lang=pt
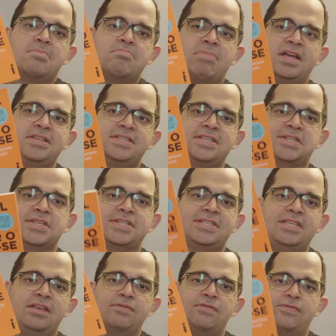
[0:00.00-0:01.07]
mais dizendo
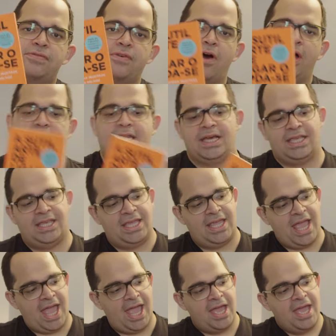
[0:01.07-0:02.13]
assim, foda,
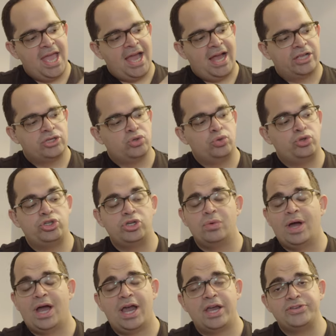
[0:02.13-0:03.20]
que é A
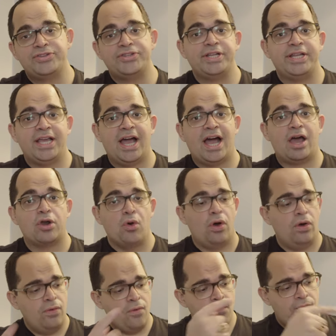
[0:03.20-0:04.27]
Sutil Arte de Ligar
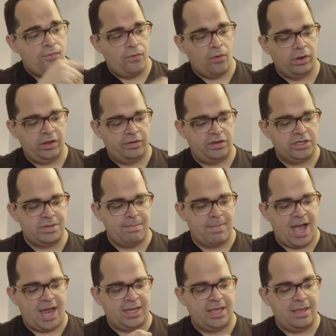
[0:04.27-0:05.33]
o Foda-se de
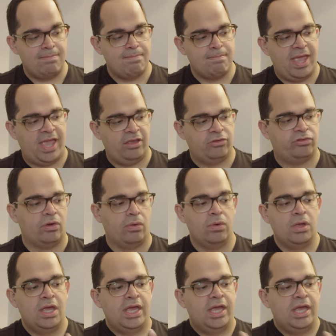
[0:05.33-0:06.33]
Mark Manson.